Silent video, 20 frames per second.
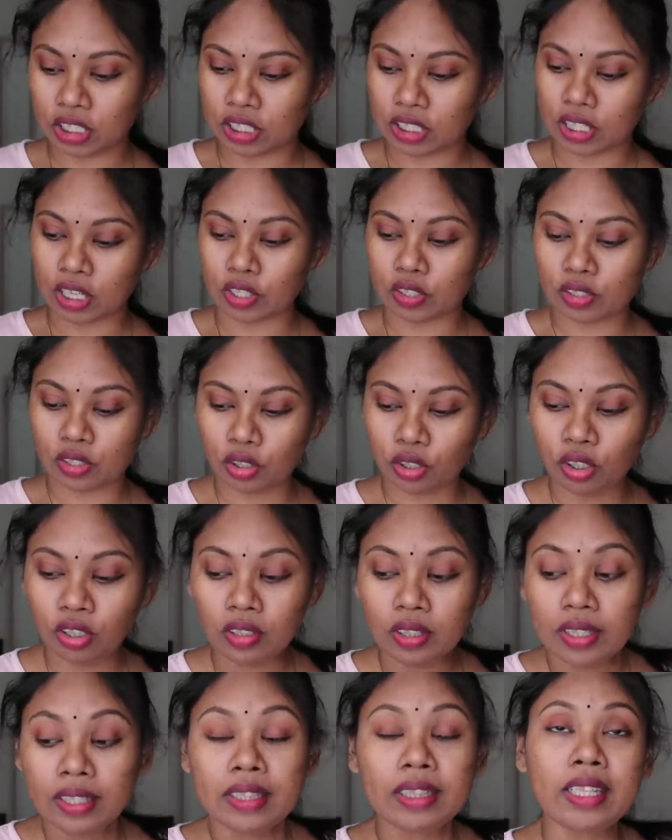చేసేయచ్చు
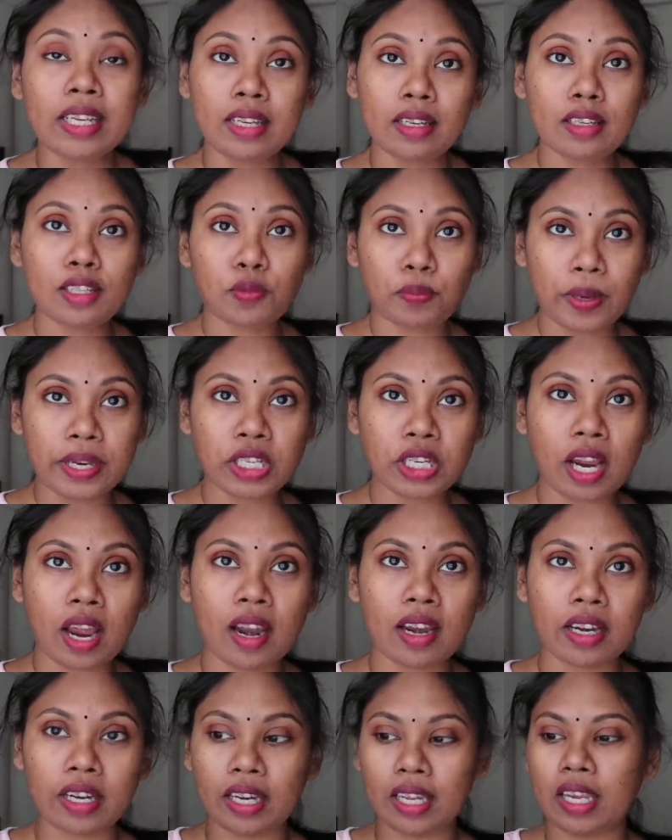దీని
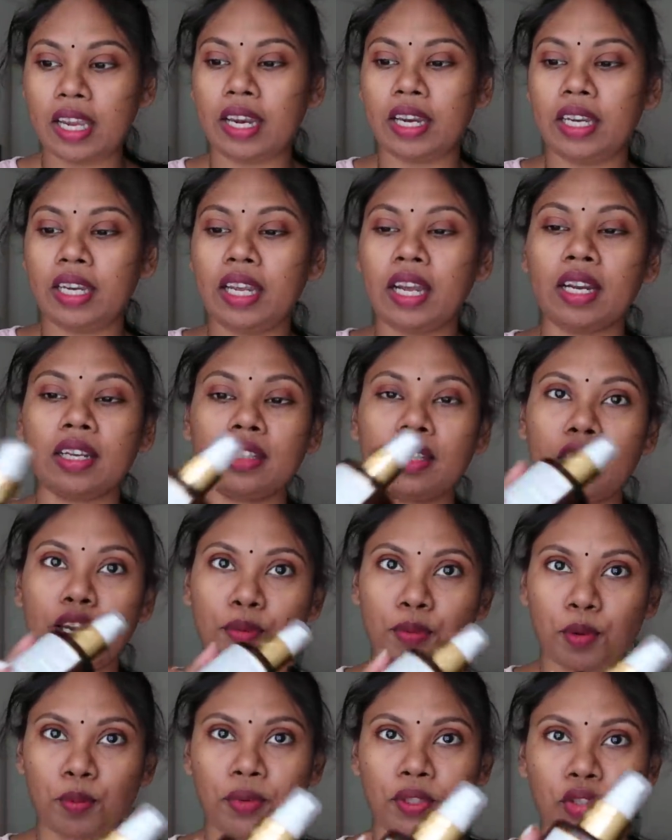స్పెషాలిటీ ఏంటి అని నేను
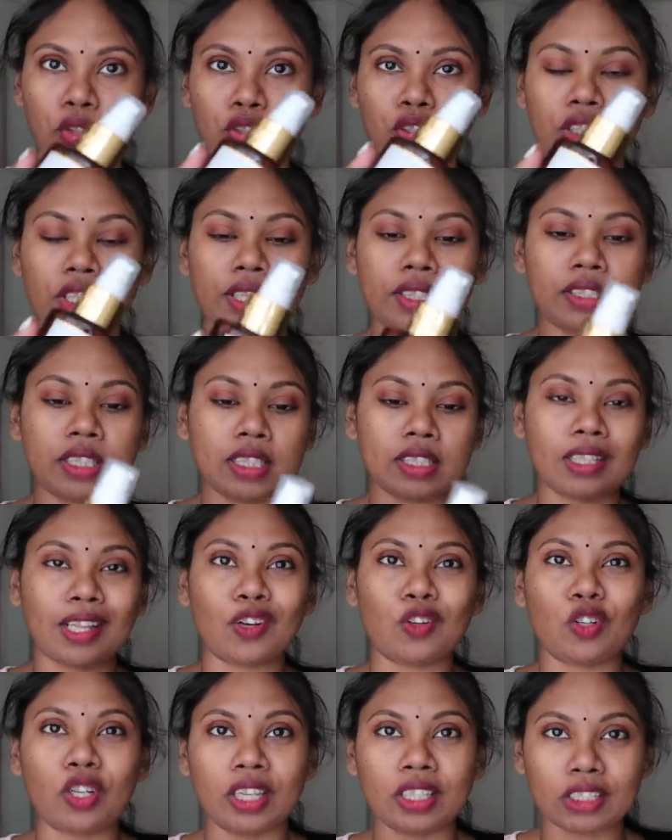ఇప్పుడు మీతో షేర్
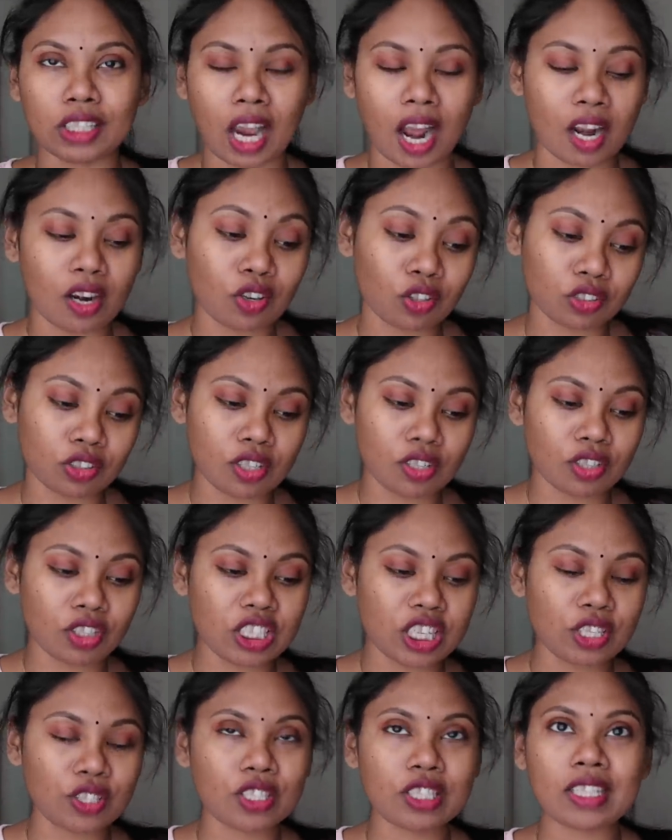చేస్తాను నేను చాలా రోజుల
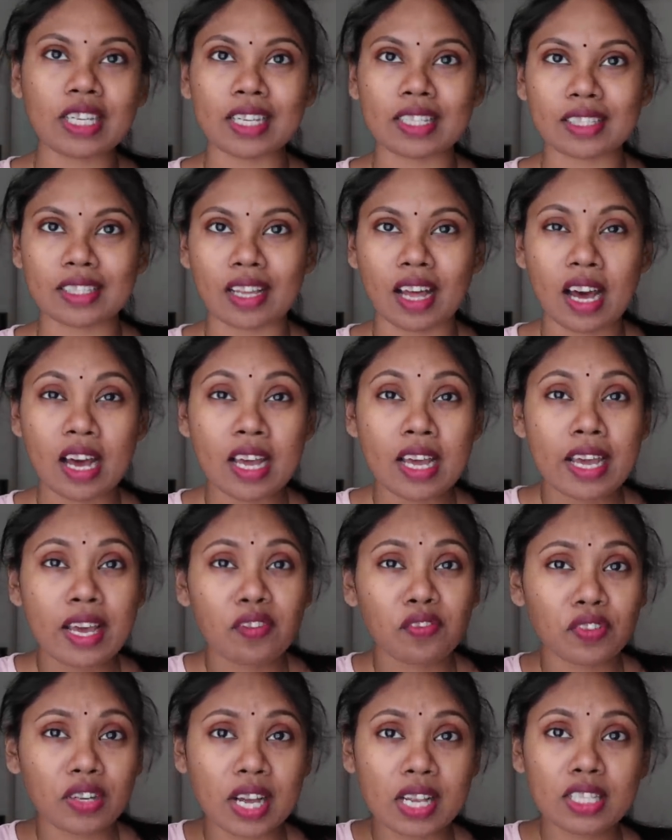నుంచి యూస్ చేస్తున్నా
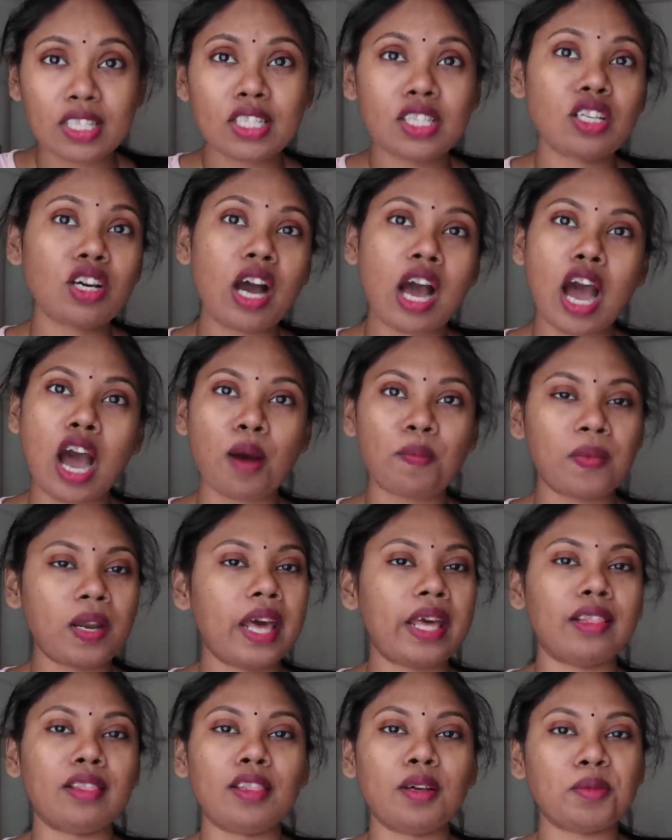ఫస్ట్ ఆమ్లా
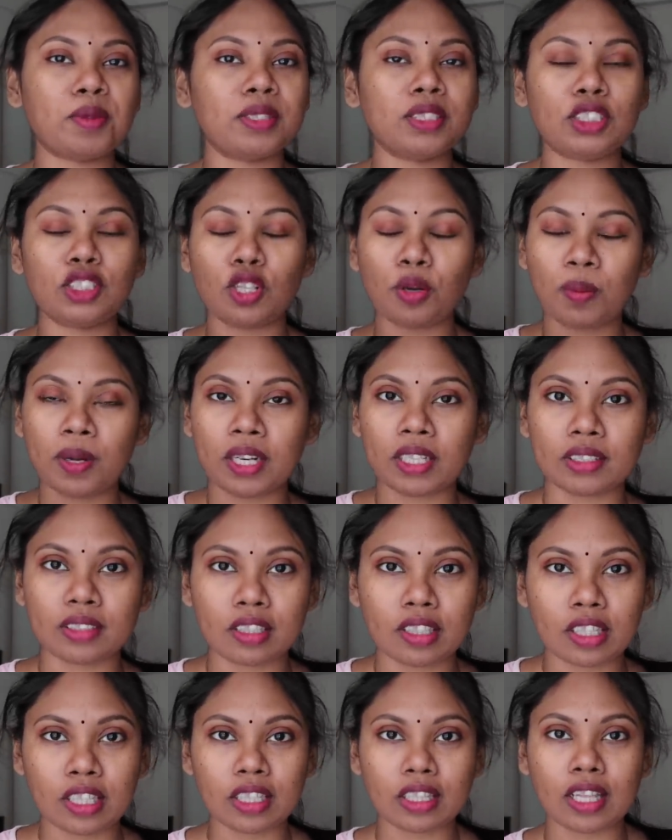ఎంత మంచిదో
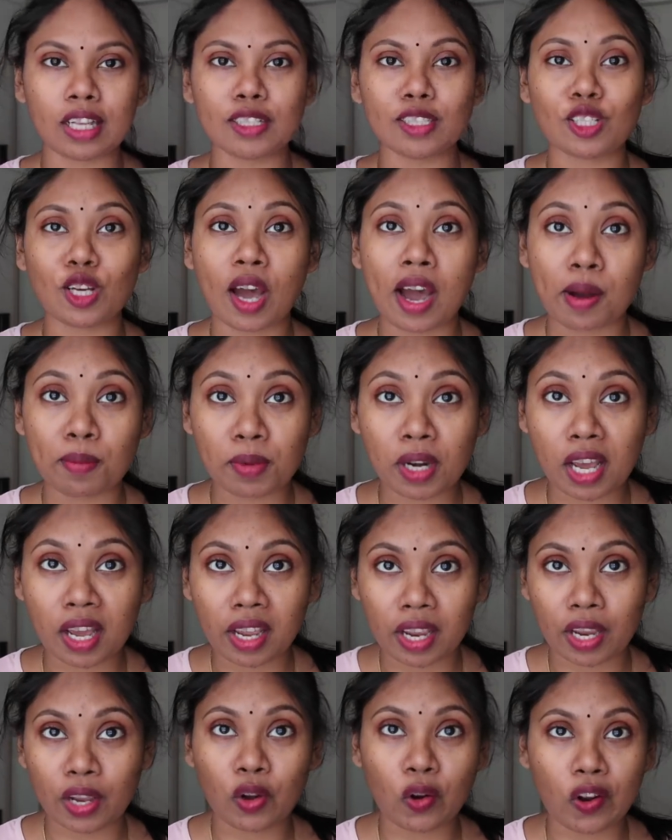మనందరికీ తెలుసు ఆమ్లా
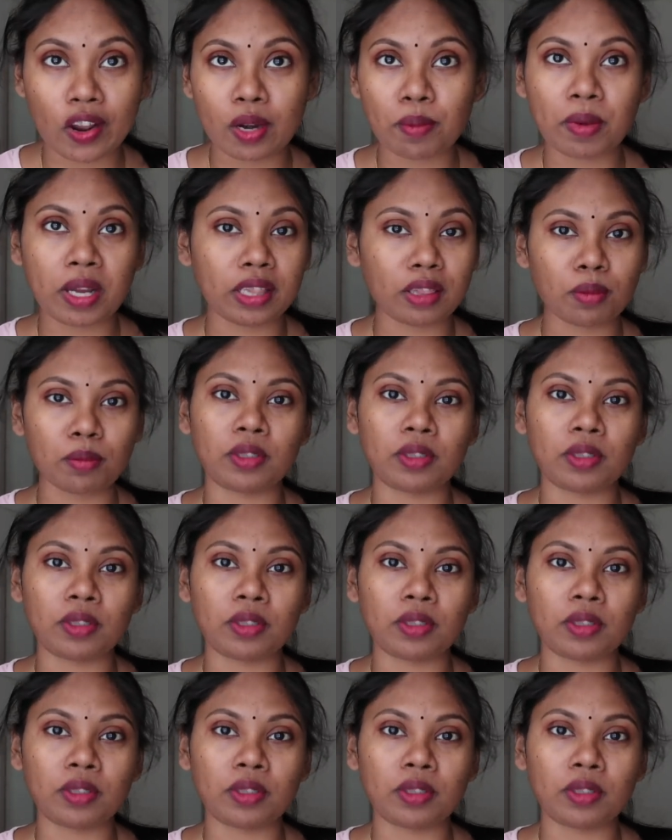హెయిర్ ఆయిల్ ఎంత